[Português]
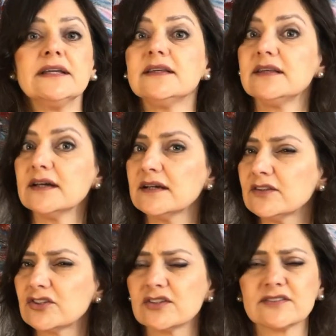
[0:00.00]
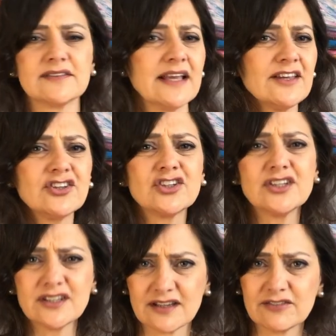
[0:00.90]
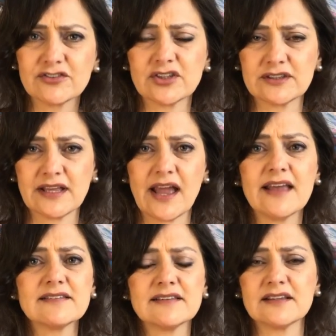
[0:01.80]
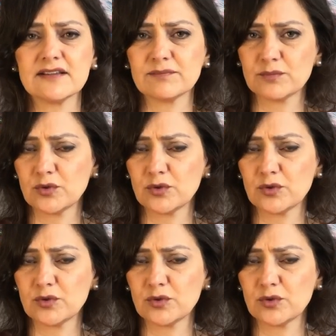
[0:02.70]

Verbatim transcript: que antes nem tinha FGTS,